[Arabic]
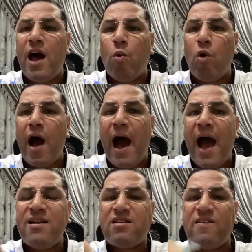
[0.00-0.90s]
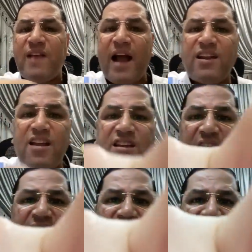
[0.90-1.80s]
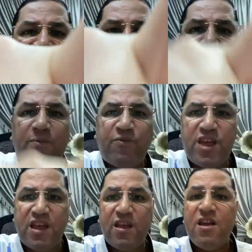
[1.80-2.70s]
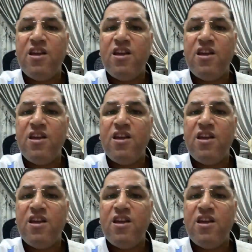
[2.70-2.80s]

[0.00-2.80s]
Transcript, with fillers: وقعدت ساعتين ثلاثة تتكلم فيه